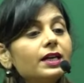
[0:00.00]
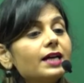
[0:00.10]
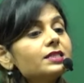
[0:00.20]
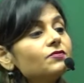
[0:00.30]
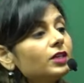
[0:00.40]

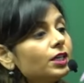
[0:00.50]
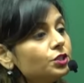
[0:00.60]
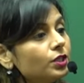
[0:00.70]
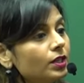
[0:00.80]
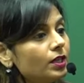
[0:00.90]

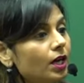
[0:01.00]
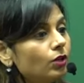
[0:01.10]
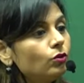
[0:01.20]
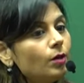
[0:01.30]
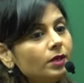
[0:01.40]
क्लासिफिकेशन किया
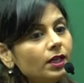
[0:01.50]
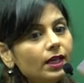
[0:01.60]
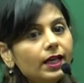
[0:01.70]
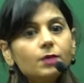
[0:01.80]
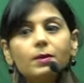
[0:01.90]
तो हमने एक